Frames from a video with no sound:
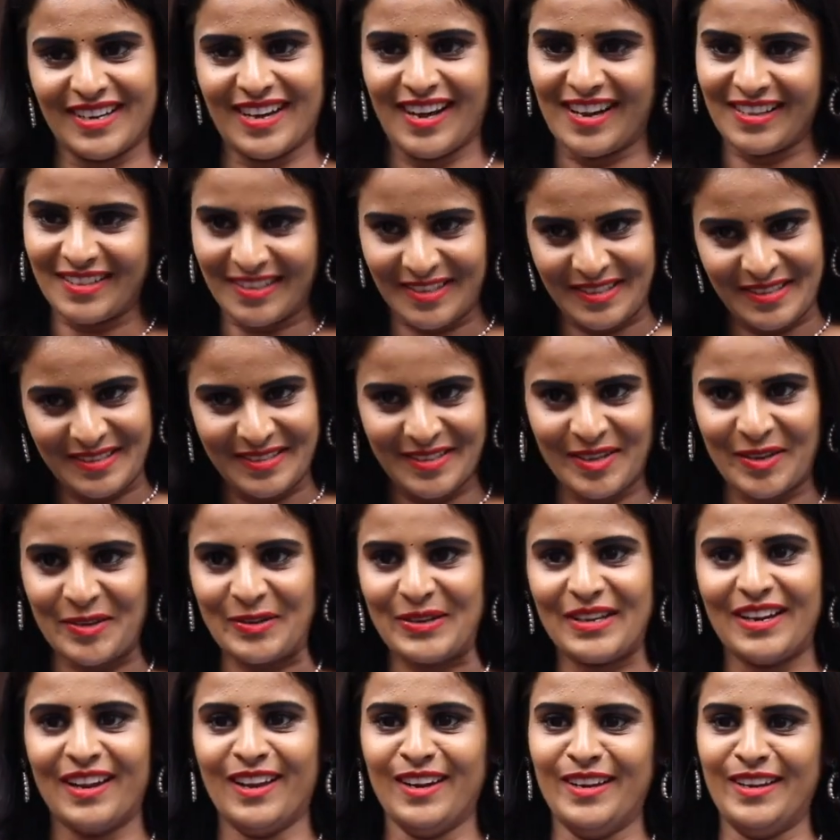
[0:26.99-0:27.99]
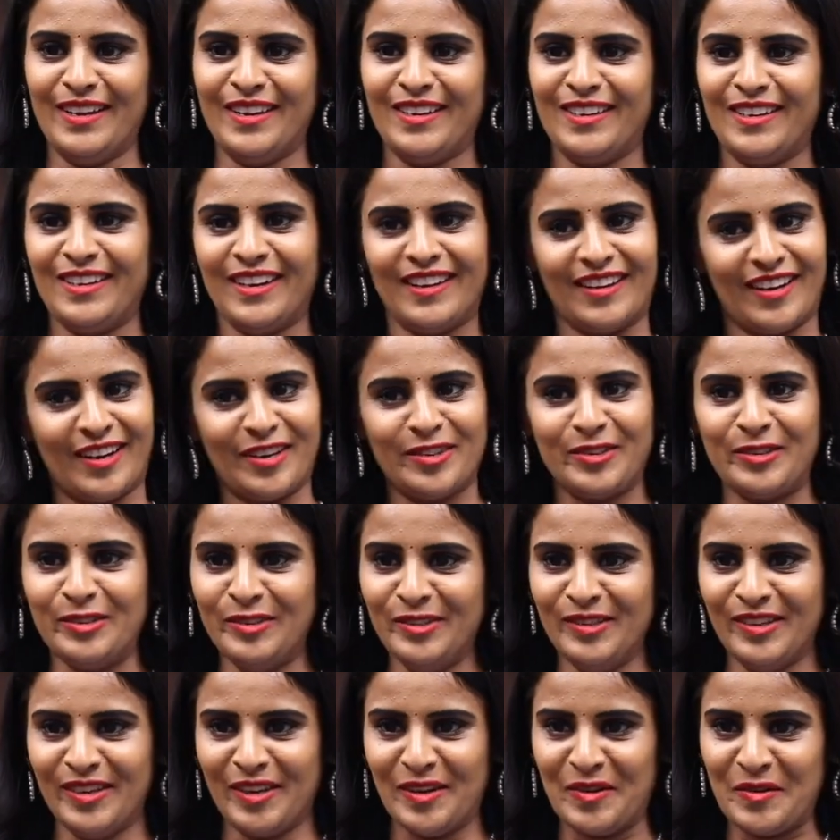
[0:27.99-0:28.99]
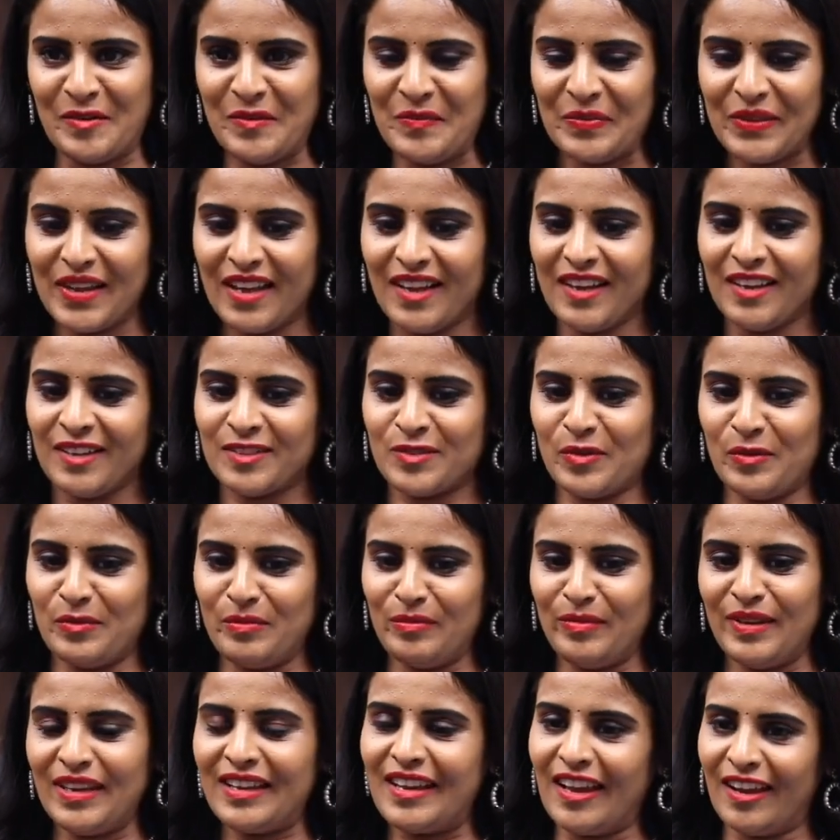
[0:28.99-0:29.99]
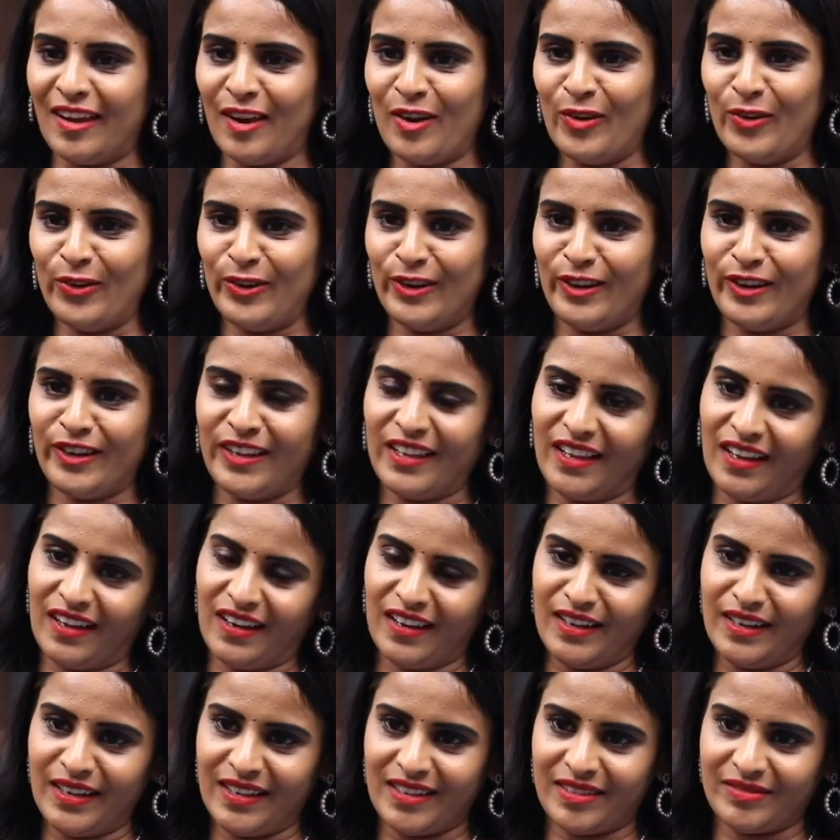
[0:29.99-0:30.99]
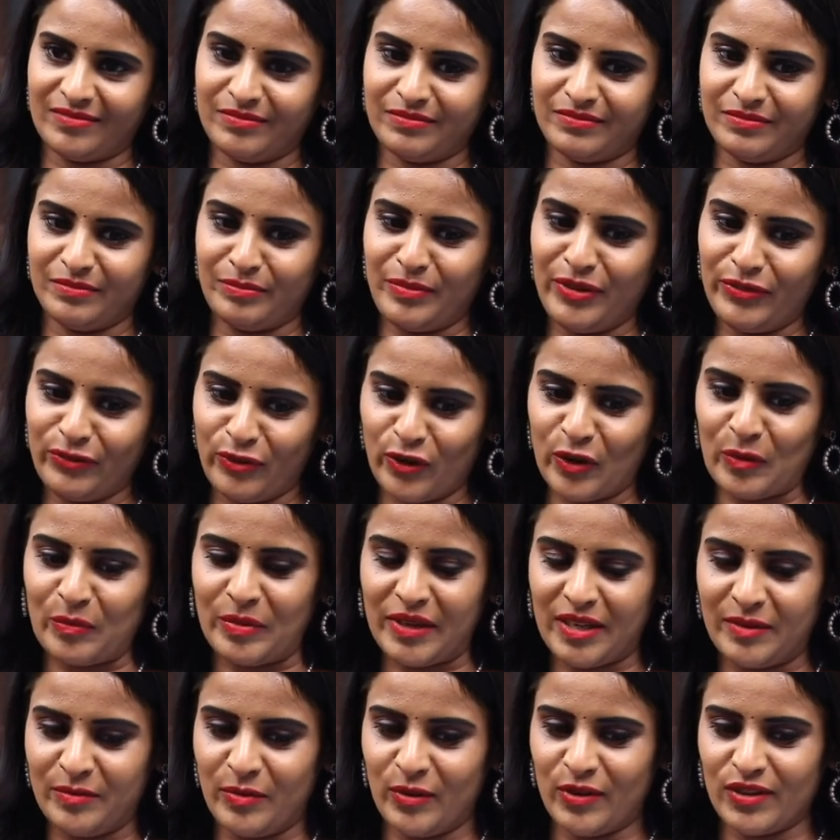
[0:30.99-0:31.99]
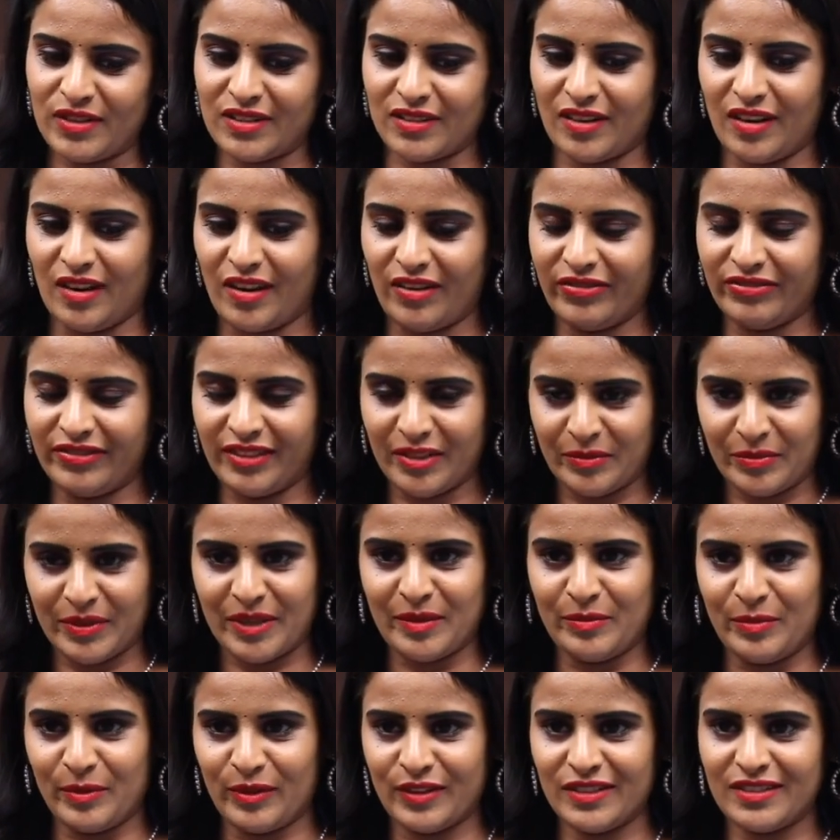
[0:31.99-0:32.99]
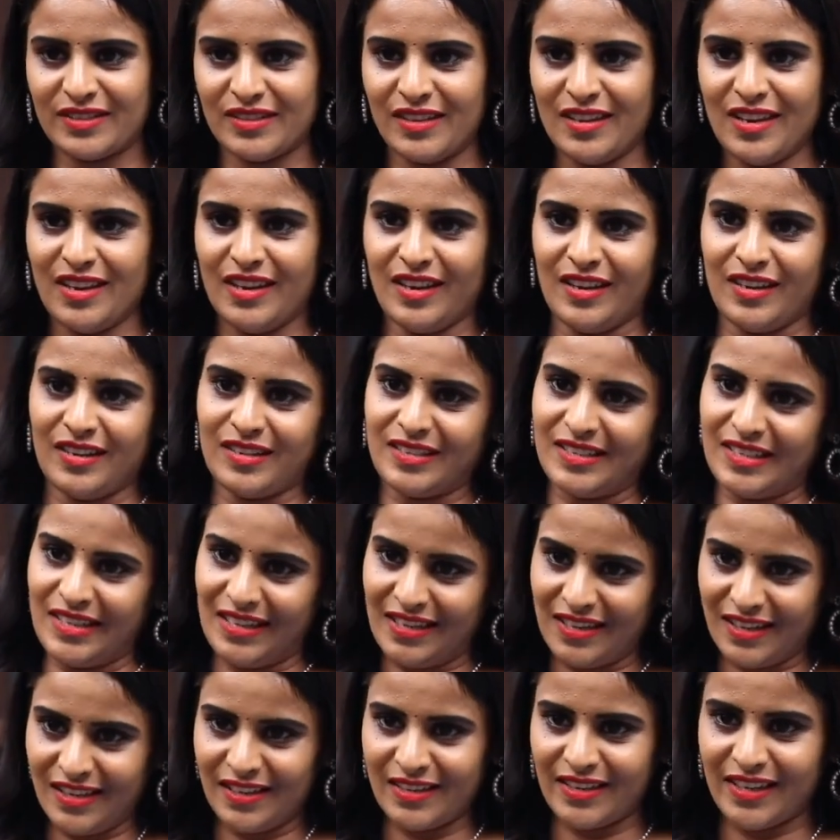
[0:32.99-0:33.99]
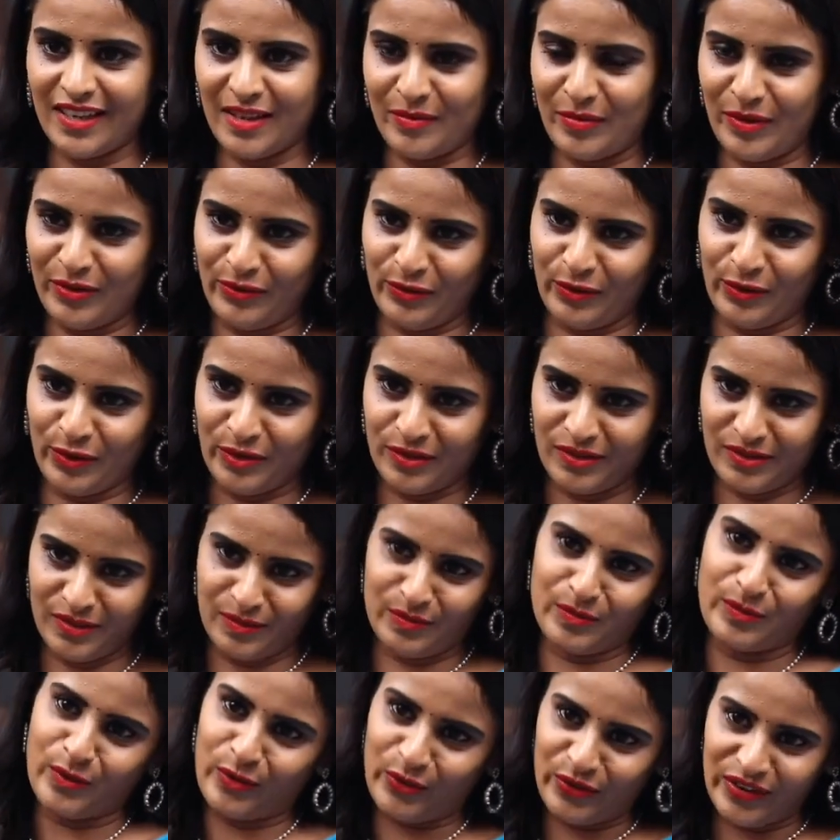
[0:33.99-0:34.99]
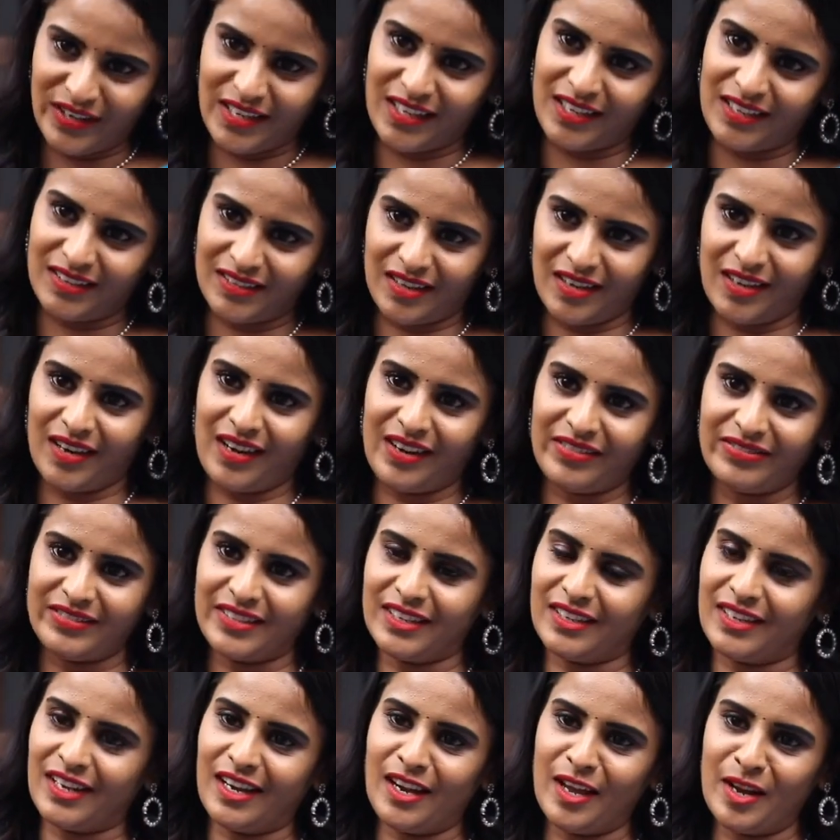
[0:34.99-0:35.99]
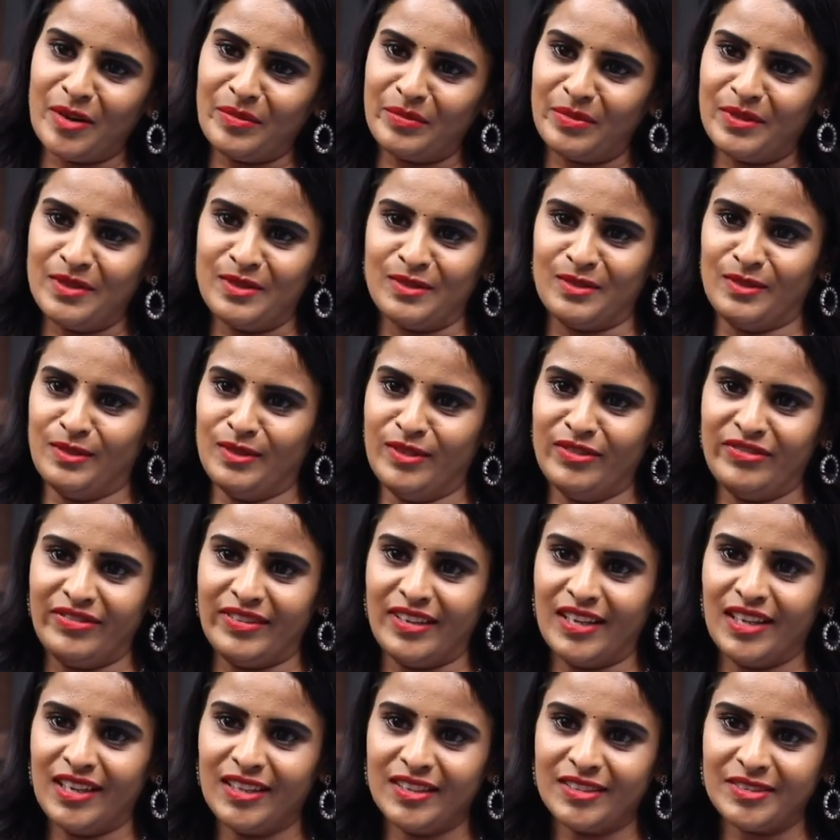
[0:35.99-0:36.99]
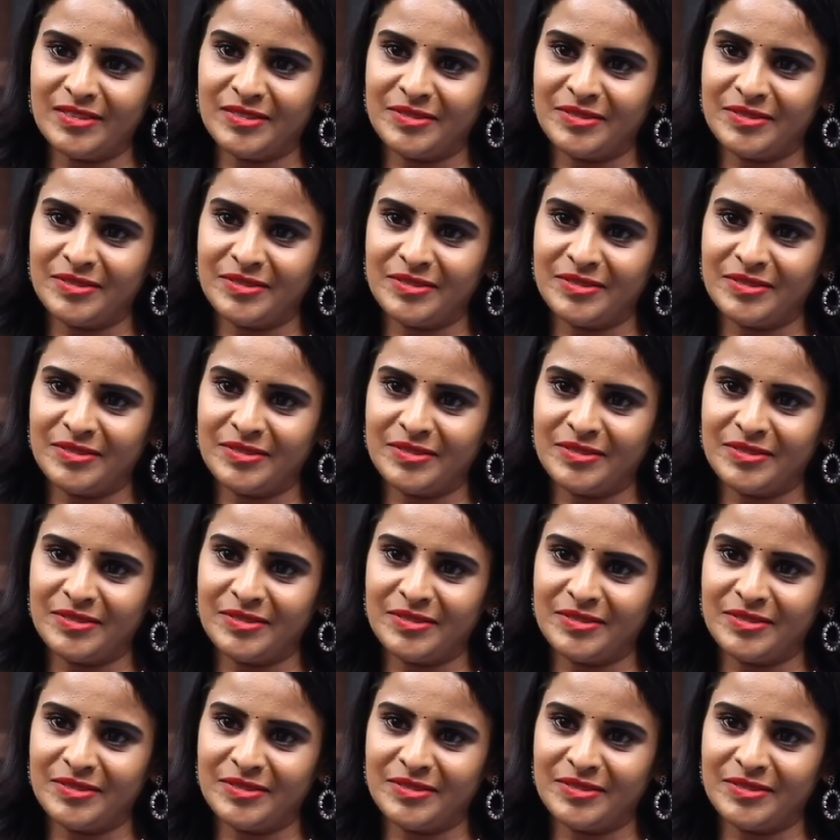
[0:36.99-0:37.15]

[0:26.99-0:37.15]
ఆదరిస్తారు ఇలానే అని నేను అనుకుంటున్నాను సో మీకు ఎలా ఉండి అంటే బిఫోర్ బిగ్ బాస్ ఆఫ్టర్ బిగ్ బాస్ సీరియల్కి బిఫోర్ మూవీ ఆఫ్టర్ ఎలా అనిపిస్తుంది ఫీల్